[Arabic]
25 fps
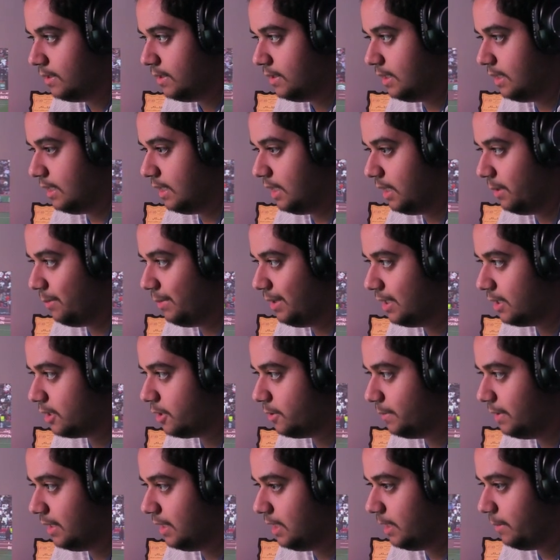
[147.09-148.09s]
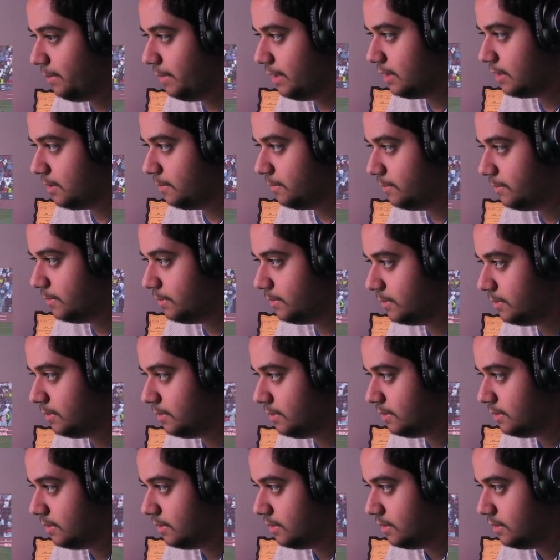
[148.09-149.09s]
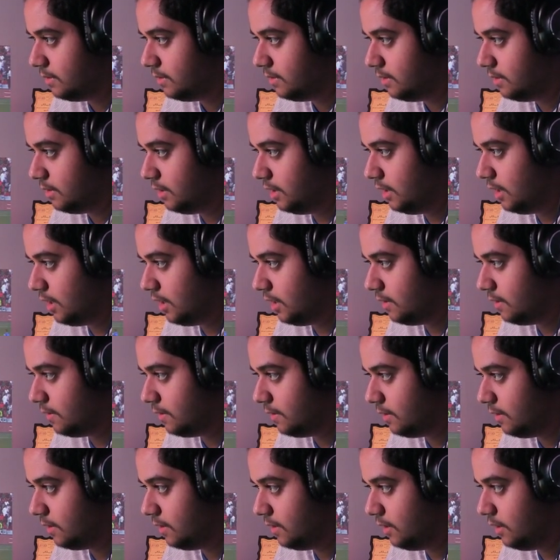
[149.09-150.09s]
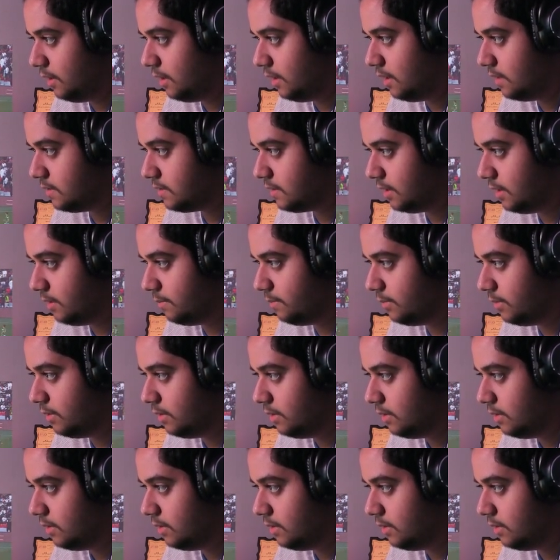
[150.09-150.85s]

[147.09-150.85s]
يلا يا مالكم يلا يا مالكم هي هي يا زعيم